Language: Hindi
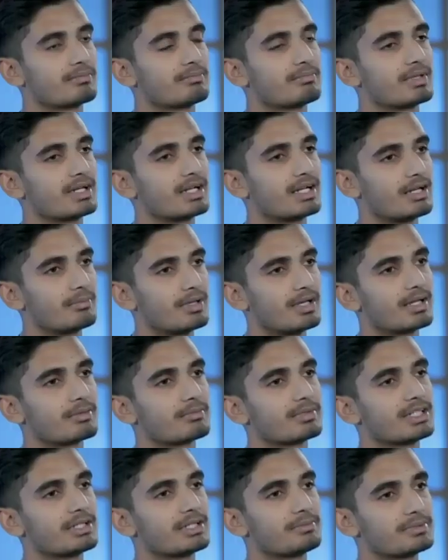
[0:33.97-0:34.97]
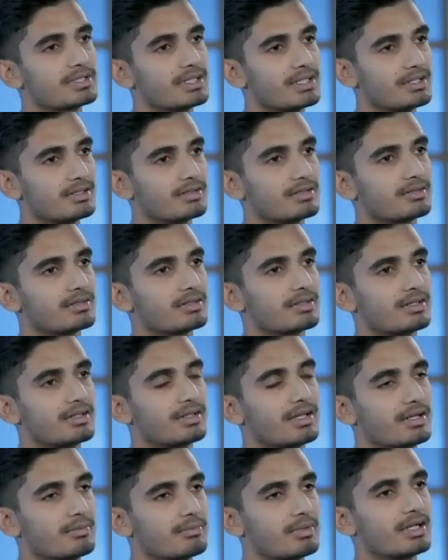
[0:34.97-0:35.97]
मेरा नाम है हरमनदीप सिंह
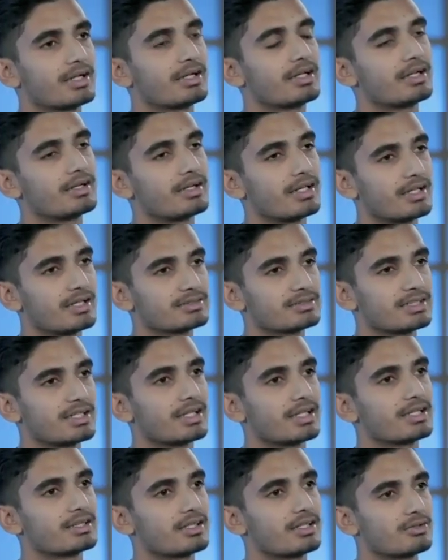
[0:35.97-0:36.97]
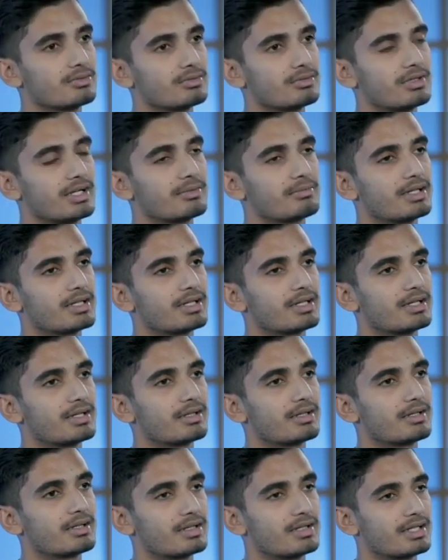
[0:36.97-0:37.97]
एंड मैं इंडियन टाइगर्स से खेलता हूँ एंड मेरा
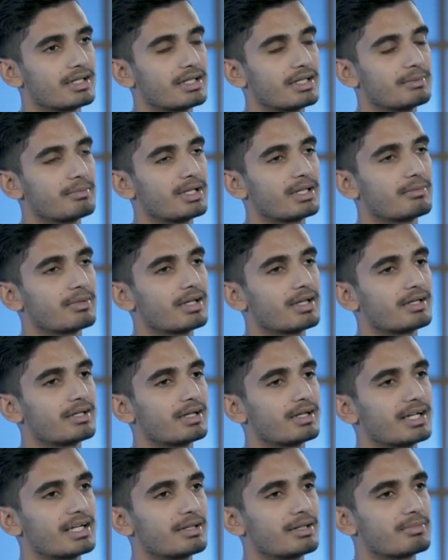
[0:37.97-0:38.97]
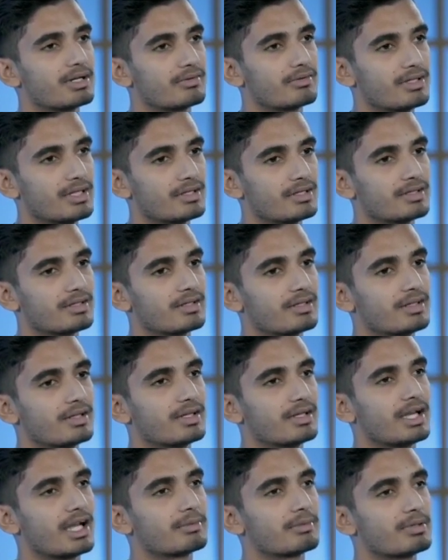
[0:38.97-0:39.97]
इन गेम नेम है आई टी मावी
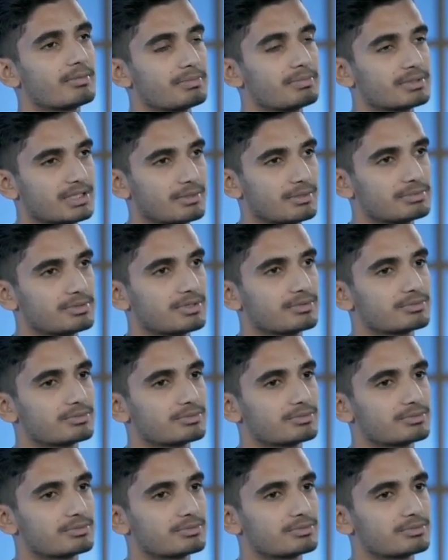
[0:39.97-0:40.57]
एंड मैं पंजाब से हूँ